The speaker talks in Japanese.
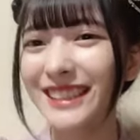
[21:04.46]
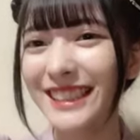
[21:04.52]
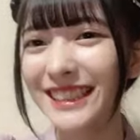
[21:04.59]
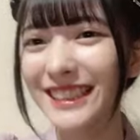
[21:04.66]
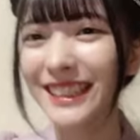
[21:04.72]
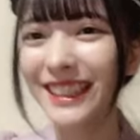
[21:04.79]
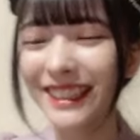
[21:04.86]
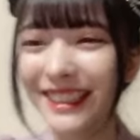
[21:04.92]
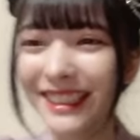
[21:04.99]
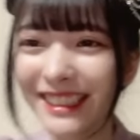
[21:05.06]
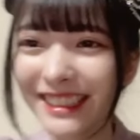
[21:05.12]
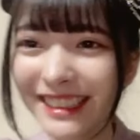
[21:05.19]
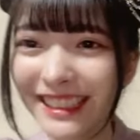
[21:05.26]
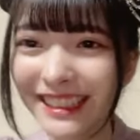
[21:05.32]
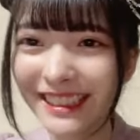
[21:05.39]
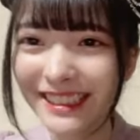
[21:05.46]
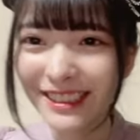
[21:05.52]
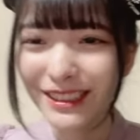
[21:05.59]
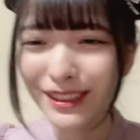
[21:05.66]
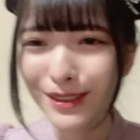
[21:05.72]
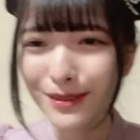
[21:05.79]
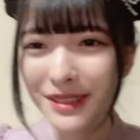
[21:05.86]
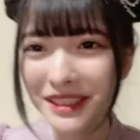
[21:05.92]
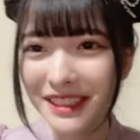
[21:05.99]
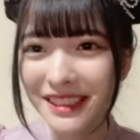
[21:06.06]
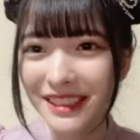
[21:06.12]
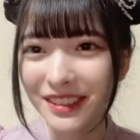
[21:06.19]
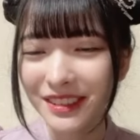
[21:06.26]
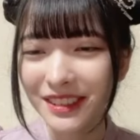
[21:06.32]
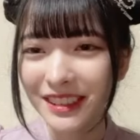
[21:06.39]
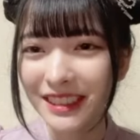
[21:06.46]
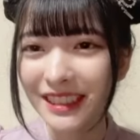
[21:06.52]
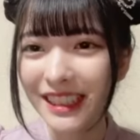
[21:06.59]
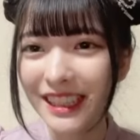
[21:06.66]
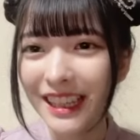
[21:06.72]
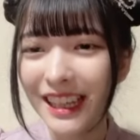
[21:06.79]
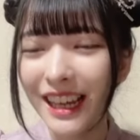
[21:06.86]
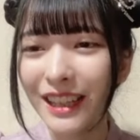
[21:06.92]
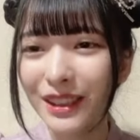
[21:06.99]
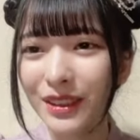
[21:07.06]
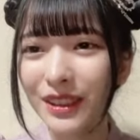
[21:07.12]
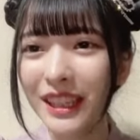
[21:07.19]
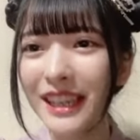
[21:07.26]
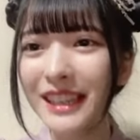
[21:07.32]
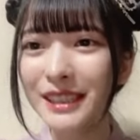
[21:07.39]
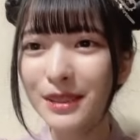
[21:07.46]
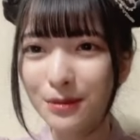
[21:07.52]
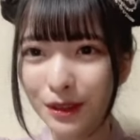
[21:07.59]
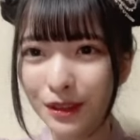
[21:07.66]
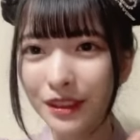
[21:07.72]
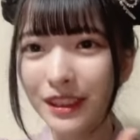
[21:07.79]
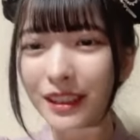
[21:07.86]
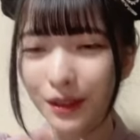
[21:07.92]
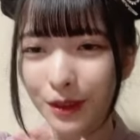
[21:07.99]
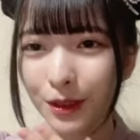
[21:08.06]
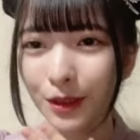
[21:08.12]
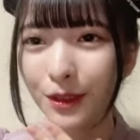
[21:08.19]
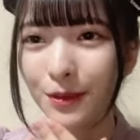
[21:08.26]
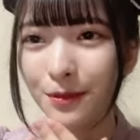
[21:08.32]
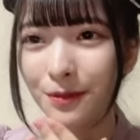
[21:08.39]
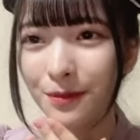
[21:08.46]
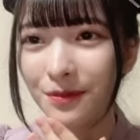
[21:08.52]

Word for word: させていただきたいんですごめんなさい本当にあと刑事ものだと